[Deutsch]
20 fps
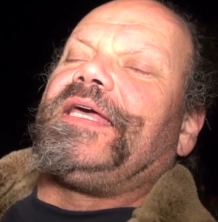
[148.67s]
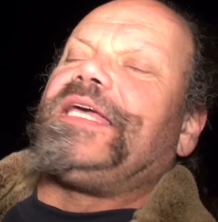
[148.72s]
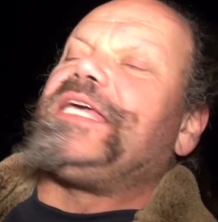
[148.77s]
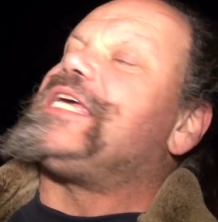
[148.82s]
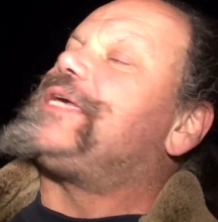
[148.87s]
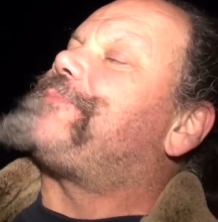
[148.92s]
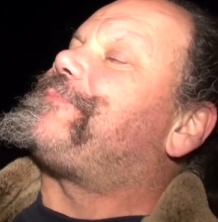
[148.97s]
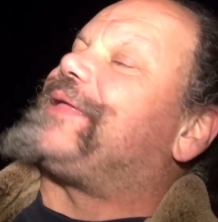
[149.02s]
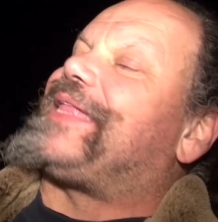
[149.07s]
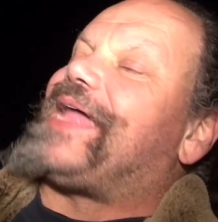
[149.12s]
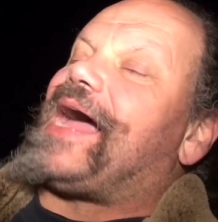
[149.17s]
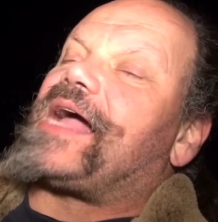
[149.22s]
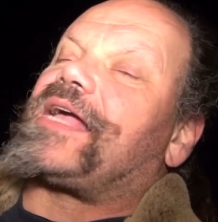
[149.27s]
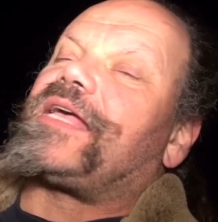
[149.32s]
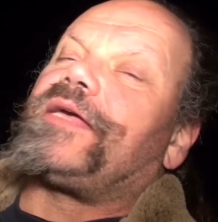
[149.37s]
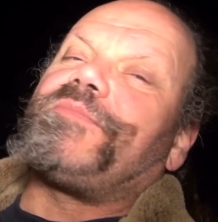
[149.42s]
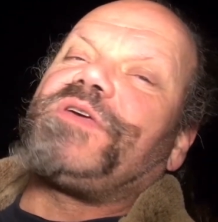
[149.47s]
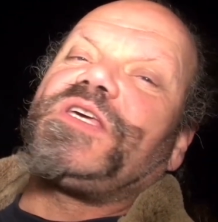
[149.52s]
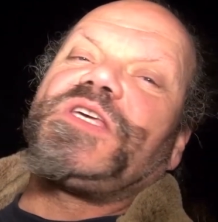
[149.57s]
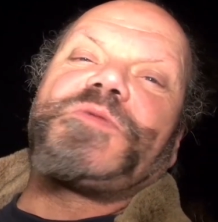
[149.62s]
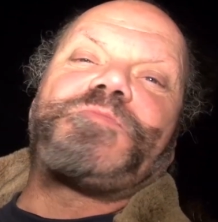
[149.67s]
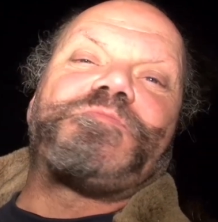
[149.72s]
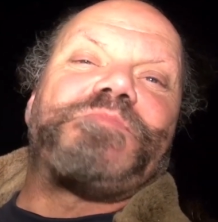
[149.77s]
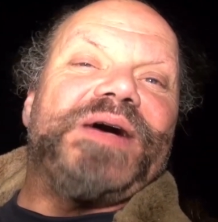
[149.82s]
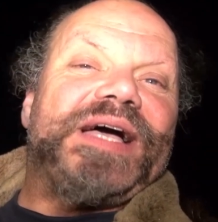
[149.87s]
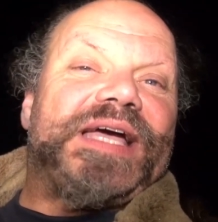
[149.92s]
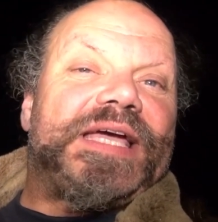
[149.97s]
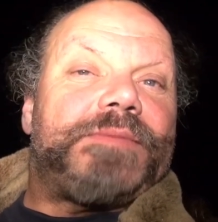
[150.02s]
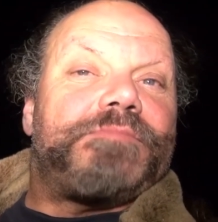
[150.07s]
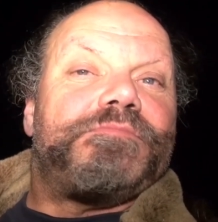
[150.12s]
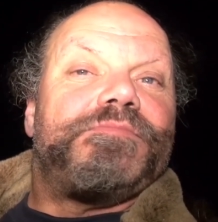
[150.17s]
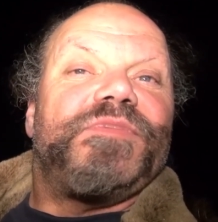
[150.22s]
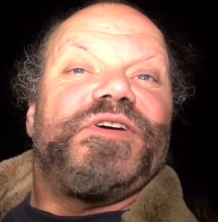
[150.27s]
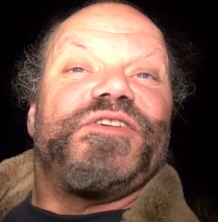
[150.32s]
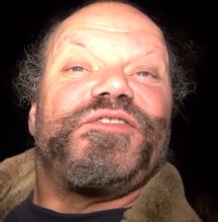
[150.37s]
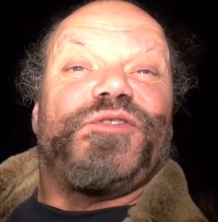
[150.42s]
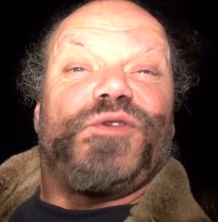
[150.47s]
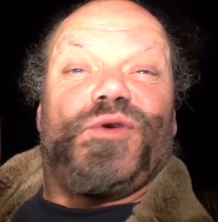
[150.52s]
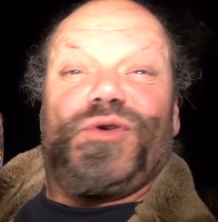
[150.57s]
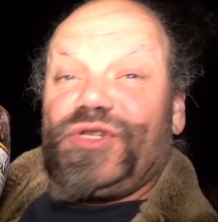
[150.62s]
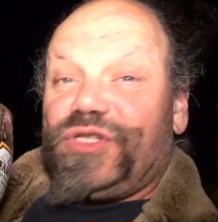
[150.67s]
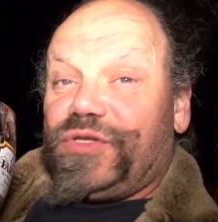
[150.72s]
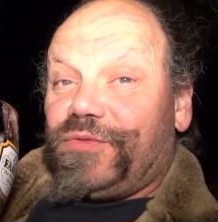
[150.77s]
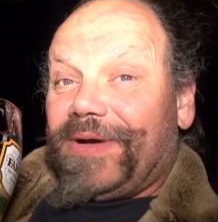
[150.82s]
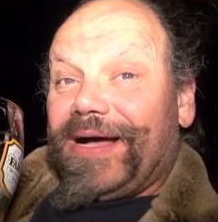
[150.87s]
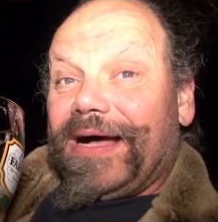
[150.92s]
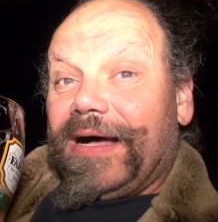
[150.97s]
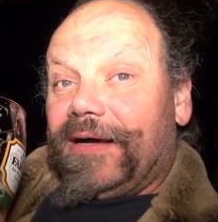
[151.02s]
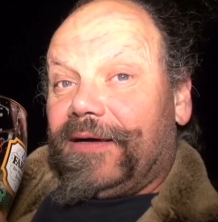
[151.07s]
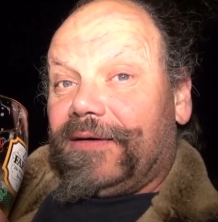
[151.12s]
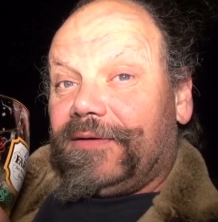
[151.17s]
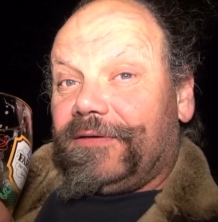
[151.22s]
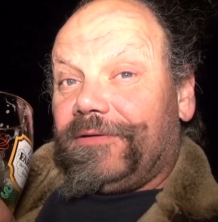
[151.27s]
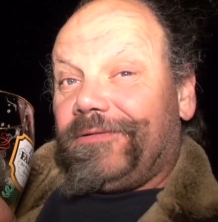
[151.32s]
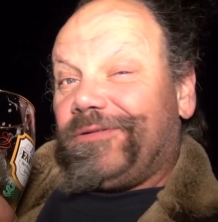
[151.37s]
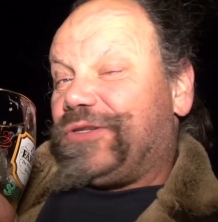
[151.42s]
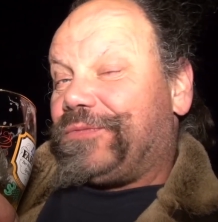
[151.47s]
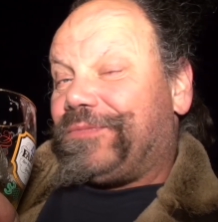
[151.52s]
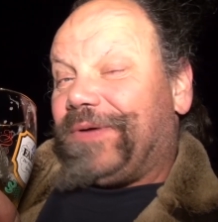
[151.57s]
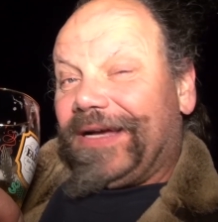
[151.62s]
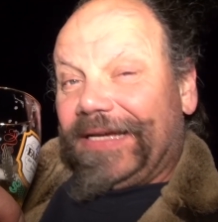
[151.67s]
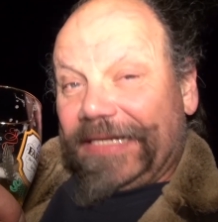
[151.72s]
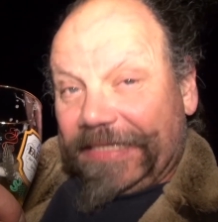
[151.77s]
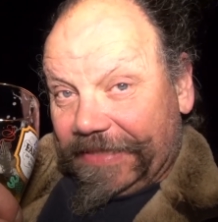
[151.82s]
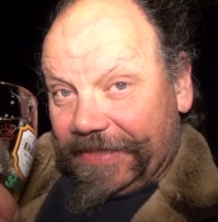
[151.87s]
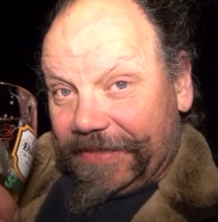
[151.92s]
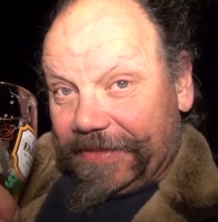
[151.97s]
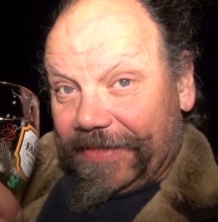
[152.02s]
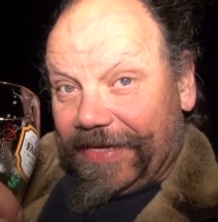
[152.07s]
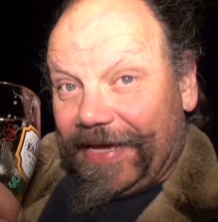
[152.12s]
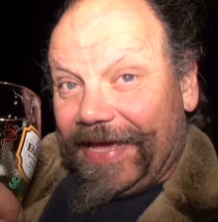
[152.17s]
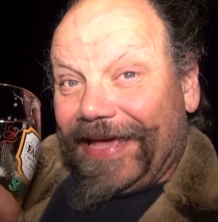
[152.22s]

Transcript: Ich bedanke mich beim François aus Paris.